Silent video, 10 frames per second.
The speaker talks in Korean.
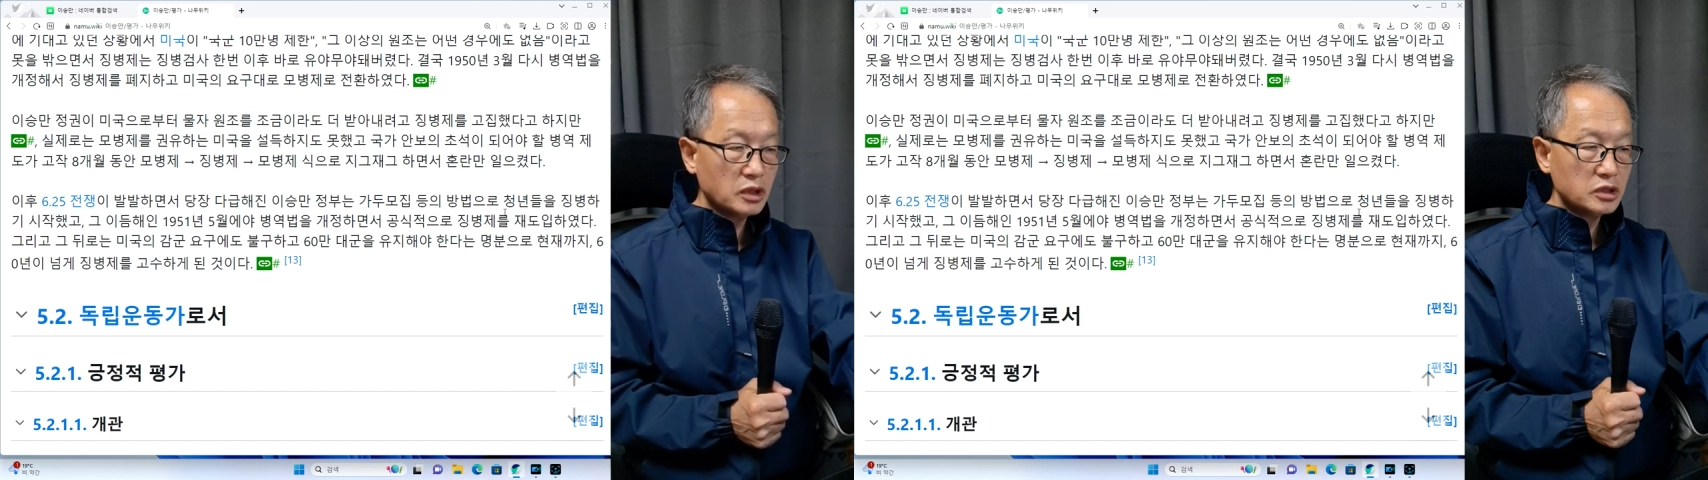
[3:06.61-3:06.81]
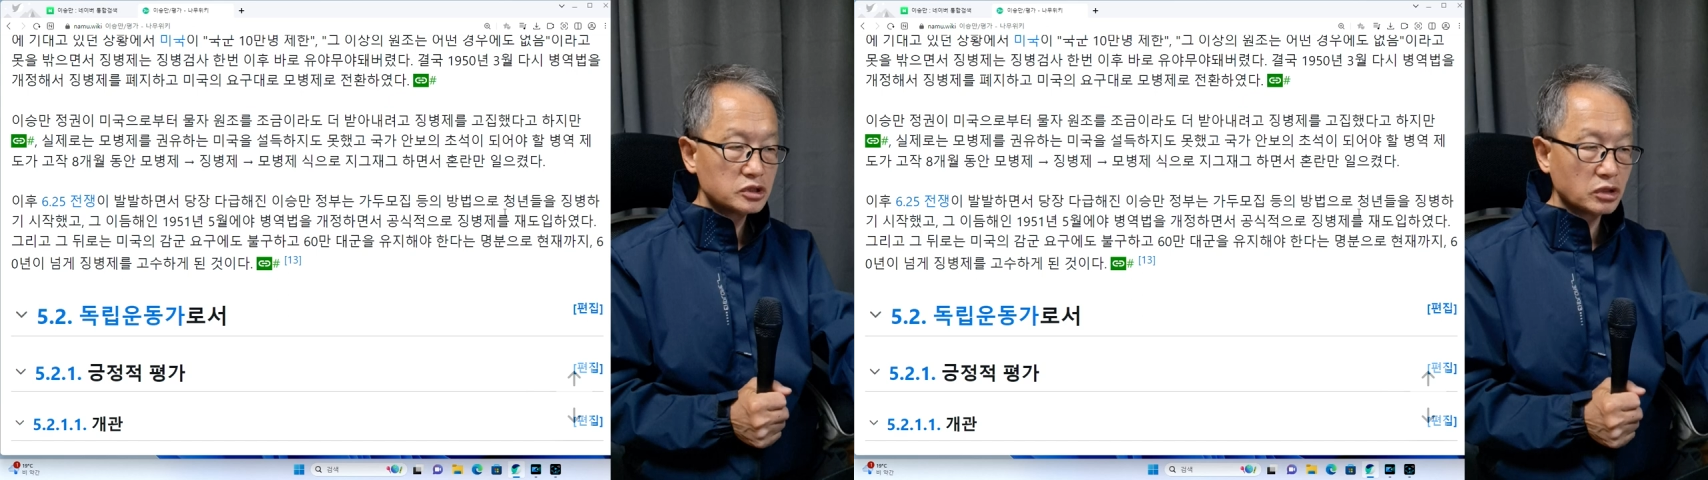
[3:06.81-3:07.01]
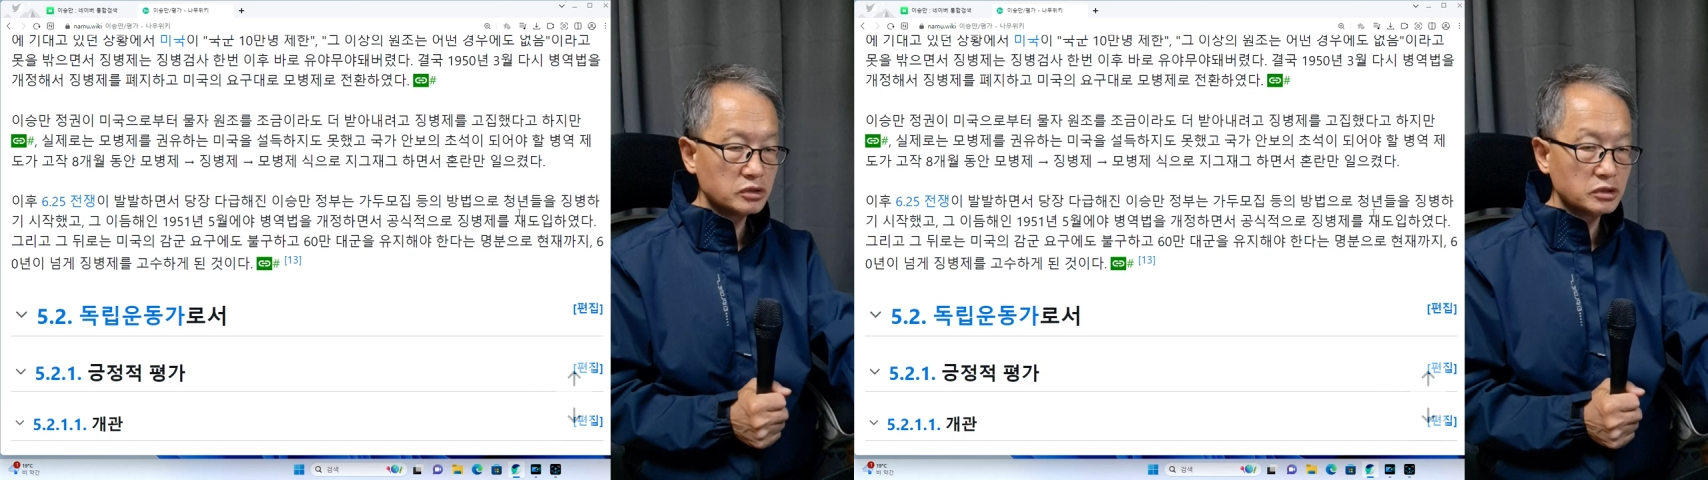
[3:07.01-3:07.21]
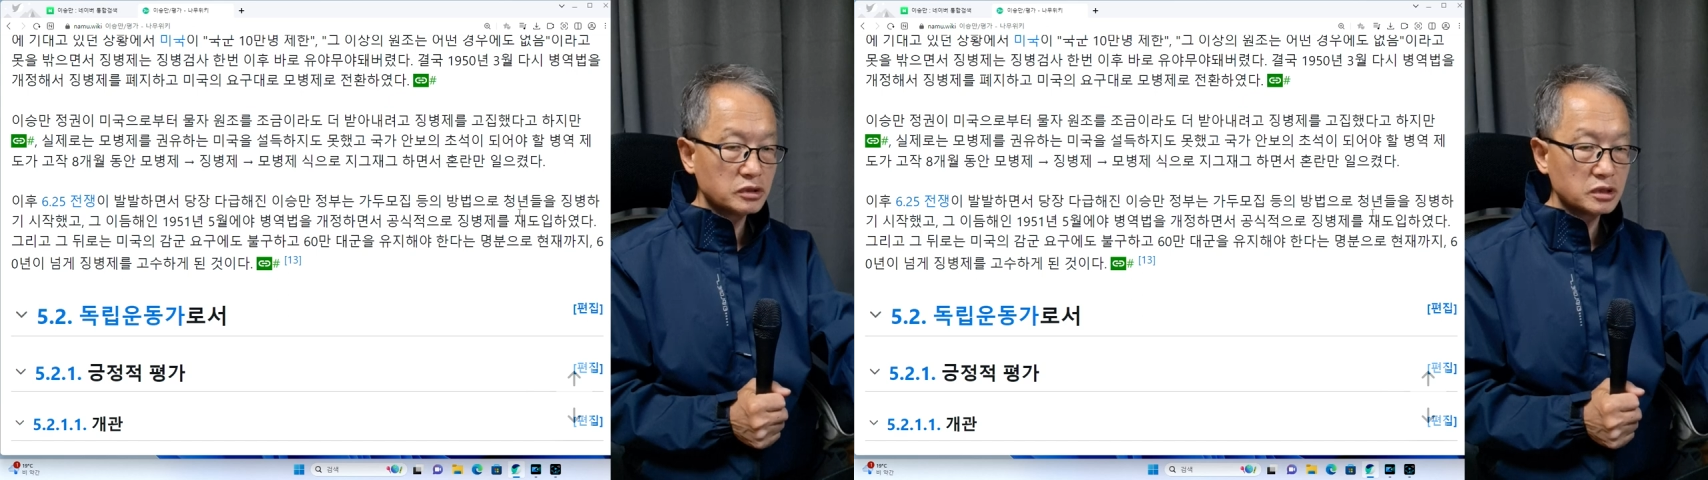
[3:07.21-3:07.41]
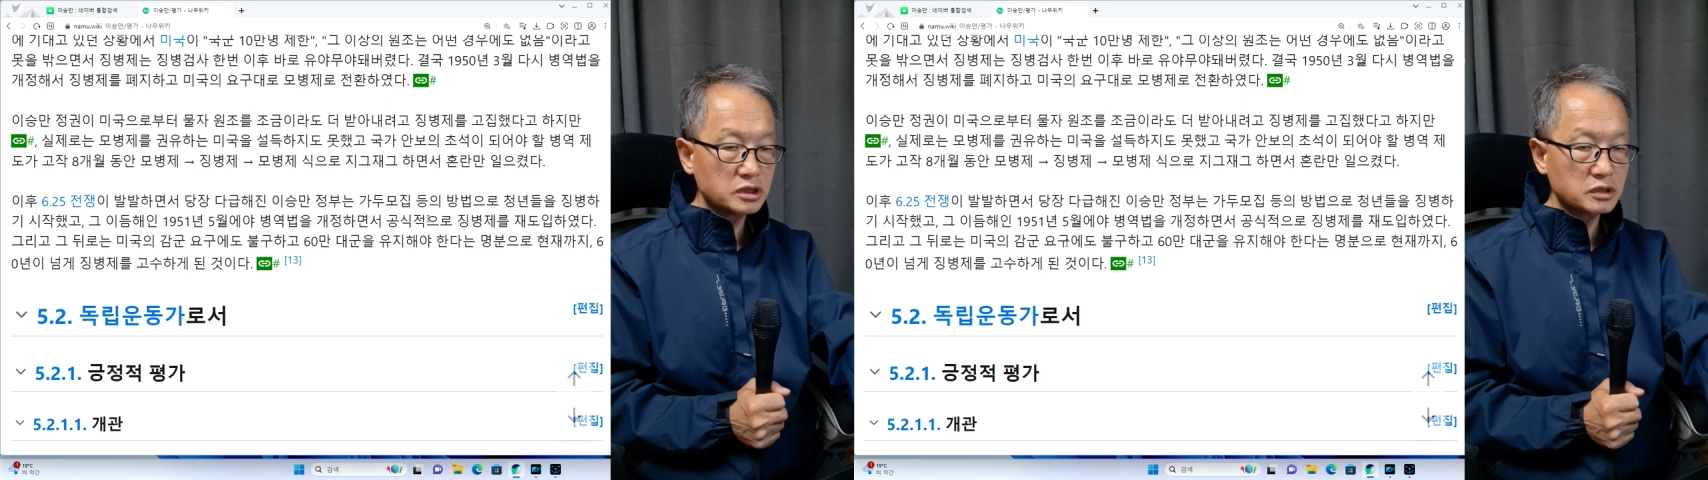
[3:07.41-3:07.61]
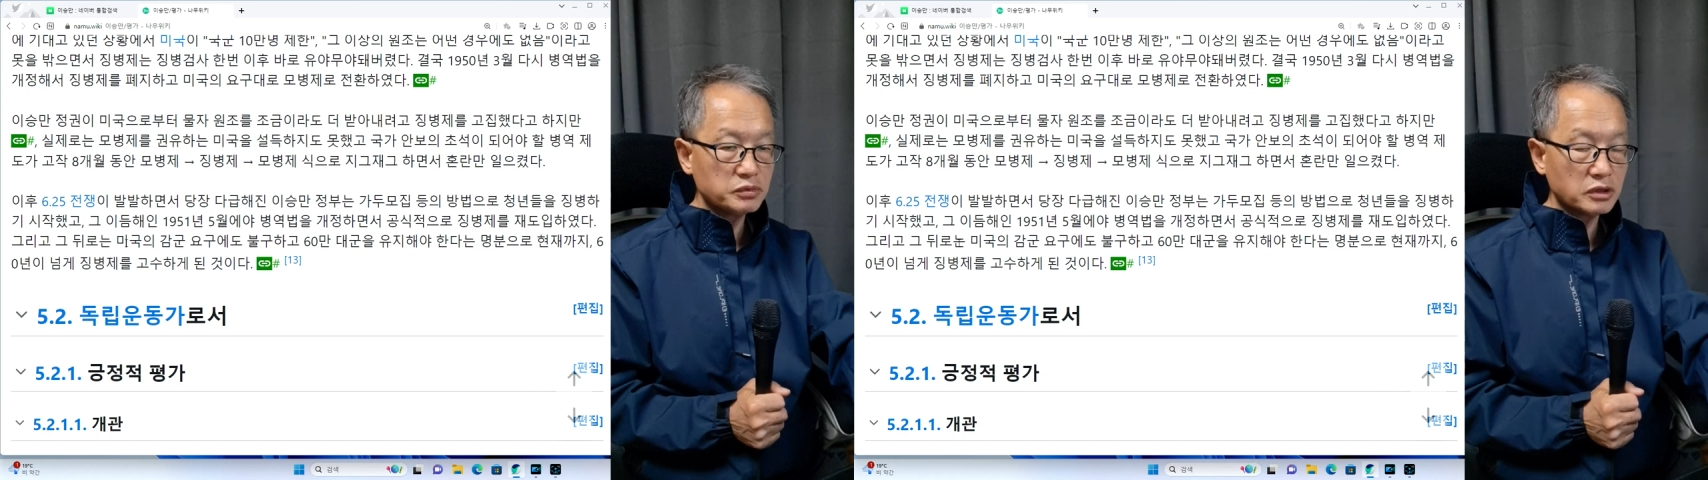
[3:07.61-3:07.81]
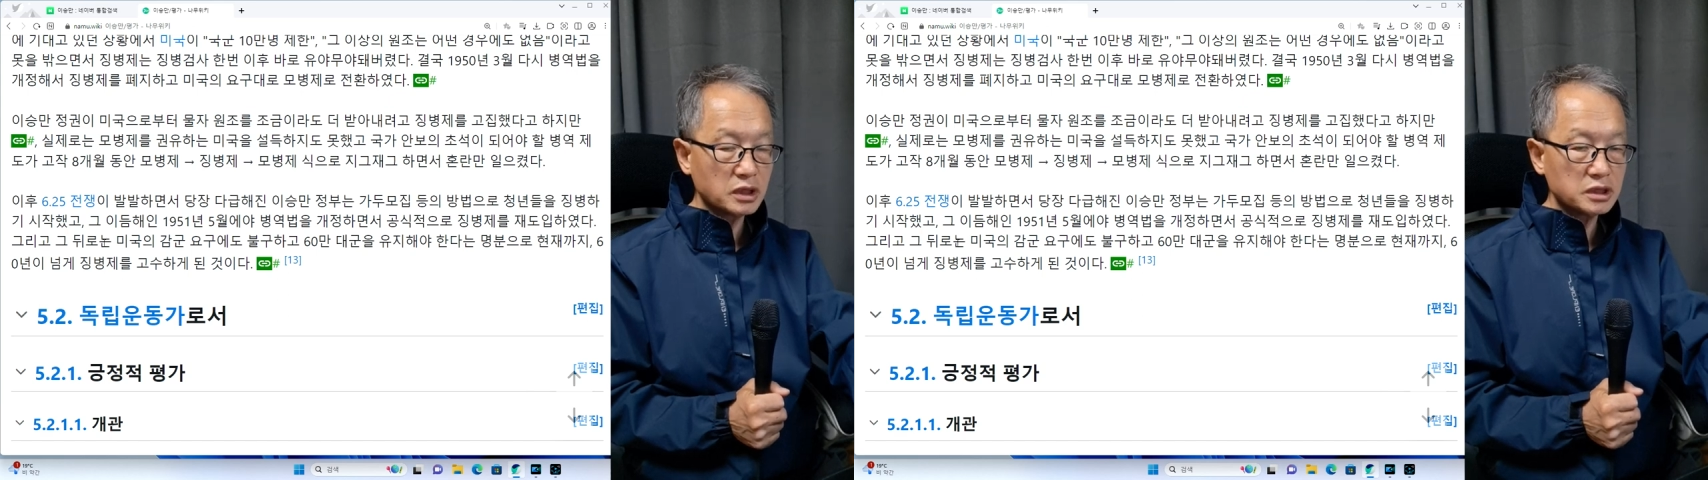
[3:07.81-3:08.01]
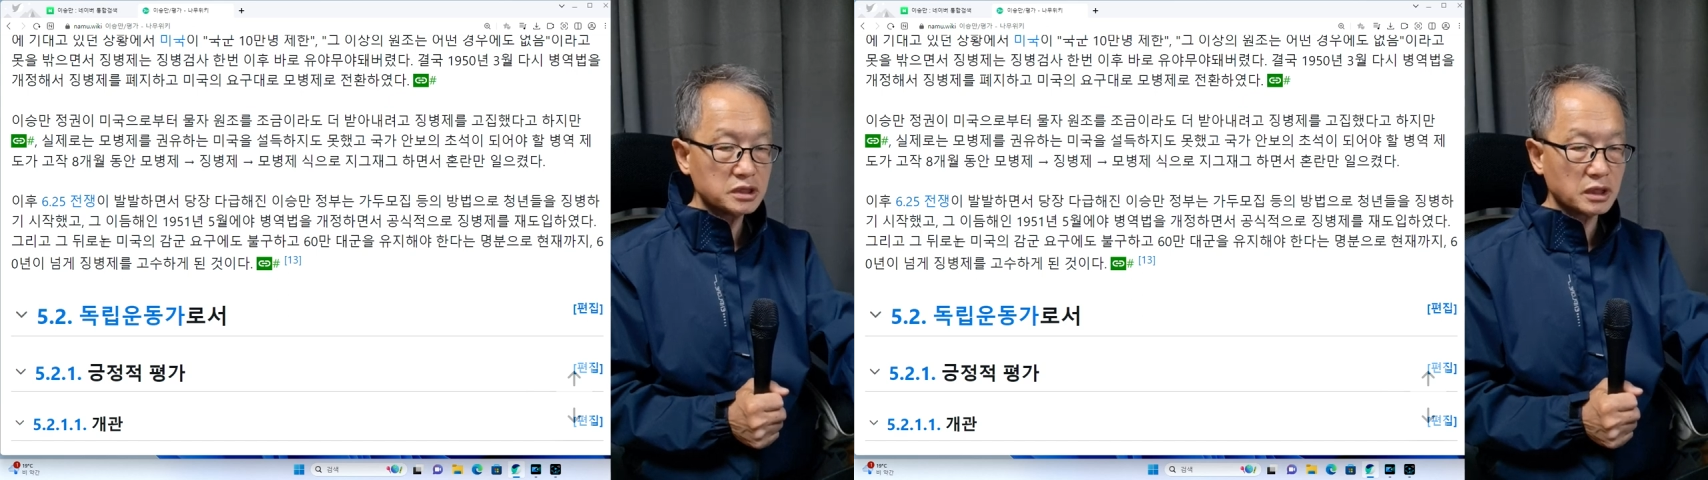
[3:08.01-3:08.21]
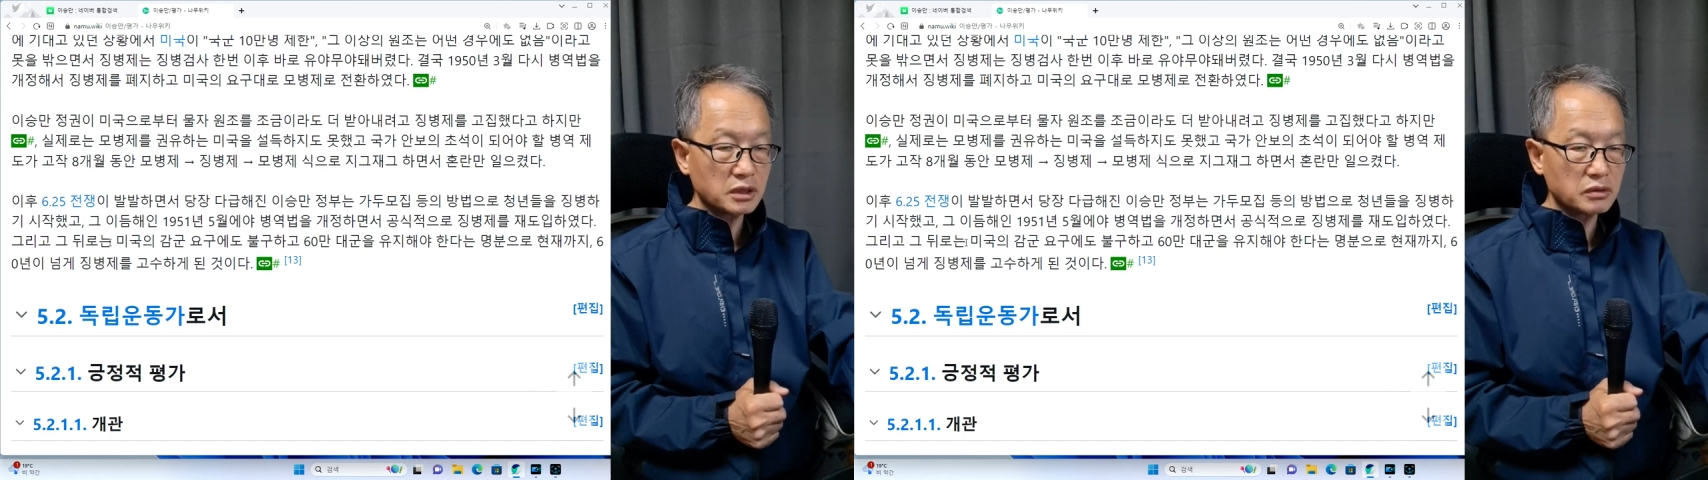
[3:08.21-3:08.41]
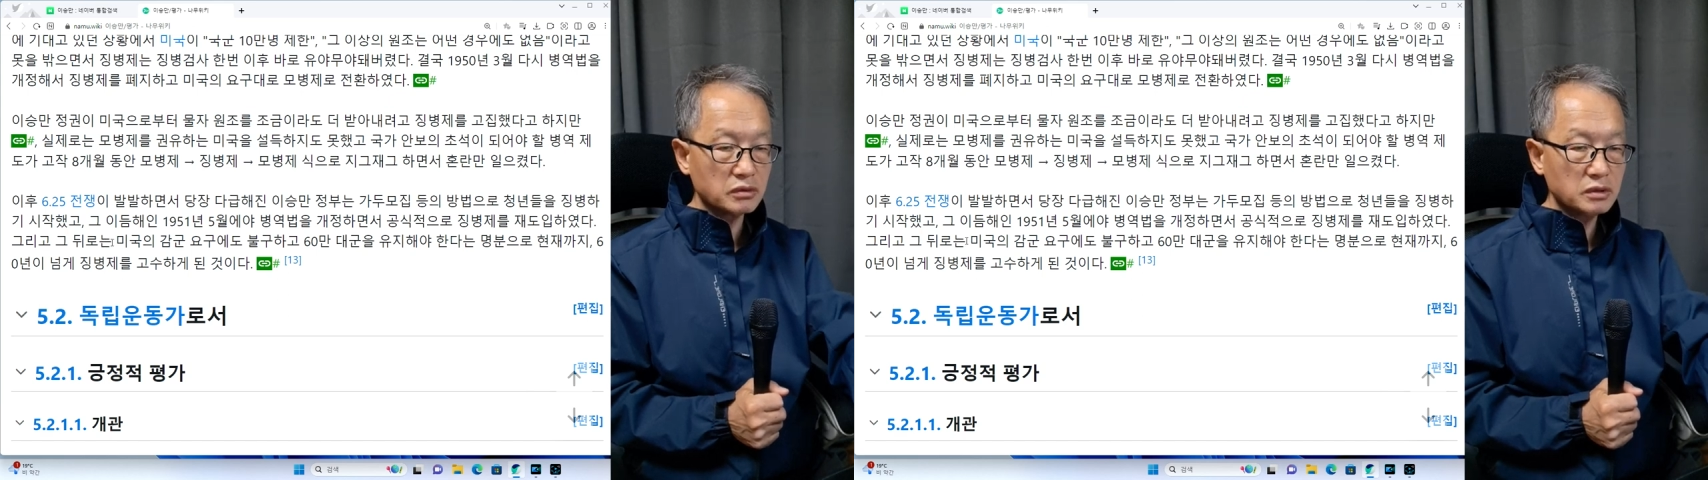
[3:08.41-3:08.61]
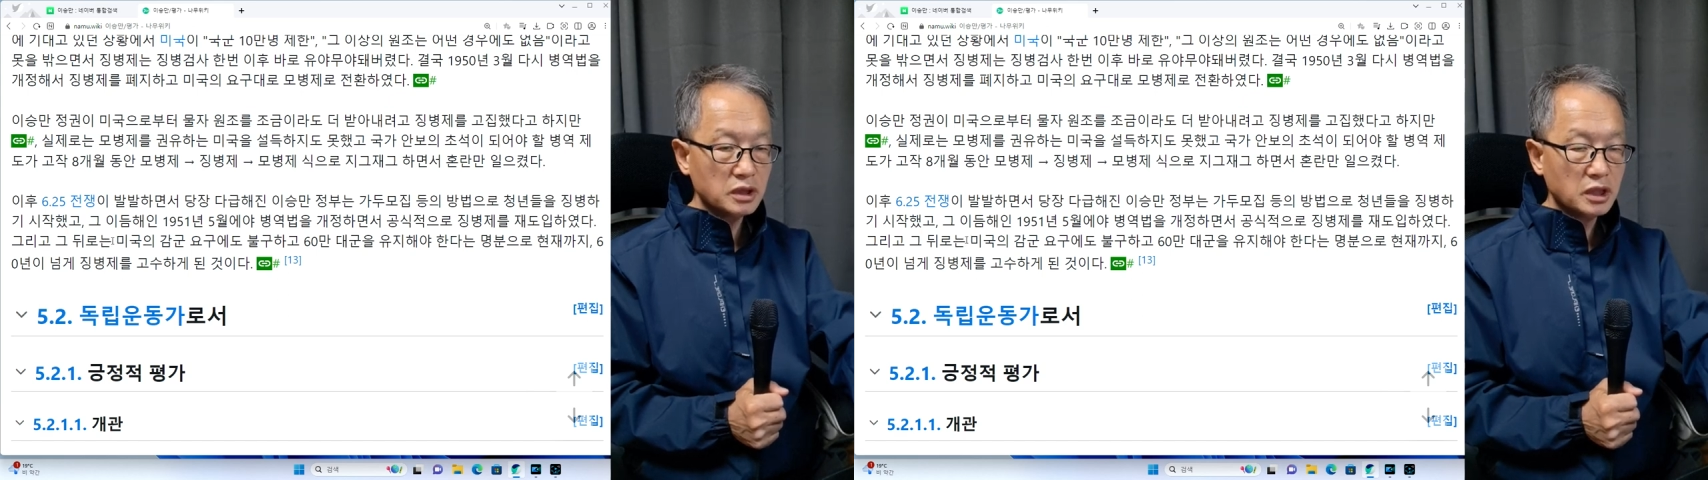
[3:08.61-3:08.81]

청년들을 징병하기 시작했고